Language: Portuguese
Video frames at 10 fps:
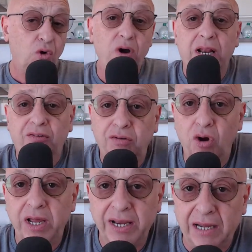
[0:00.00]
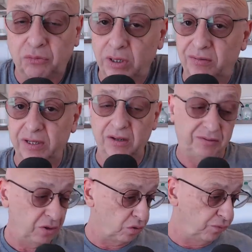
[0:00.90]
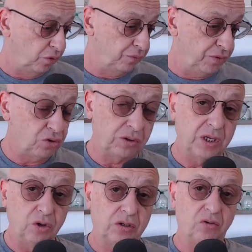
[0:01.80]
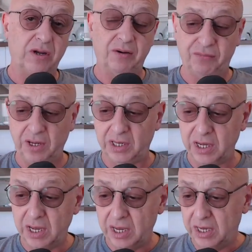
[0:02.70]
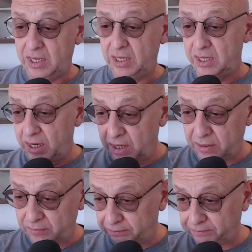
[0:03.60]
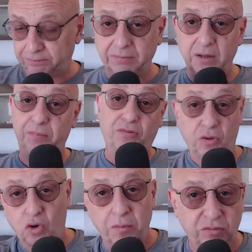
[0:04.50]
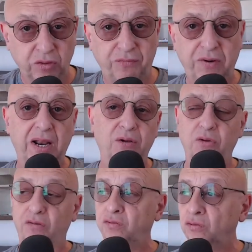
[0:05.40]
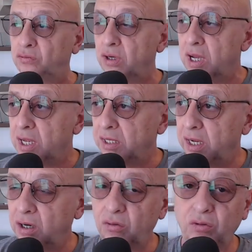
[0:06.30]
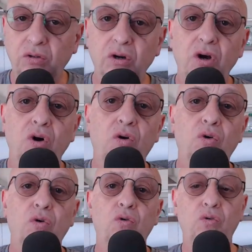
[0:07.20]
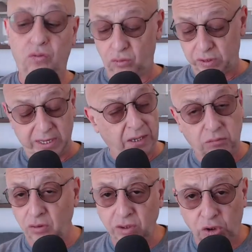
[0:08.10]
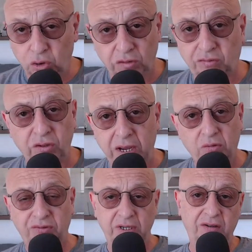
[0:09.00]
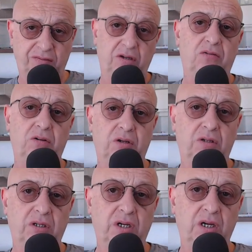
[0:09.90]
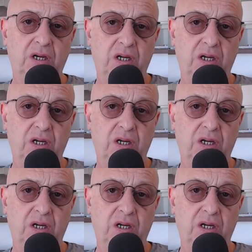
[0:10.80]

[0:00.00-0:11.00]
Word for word: Com relação ao Renato na seleção, que foi o vídeo anterior que eu gravei, e né, daí o pessoal começou a falar no assunto, né, o, o, Renato não deixou de sonhar com a seleção. Né?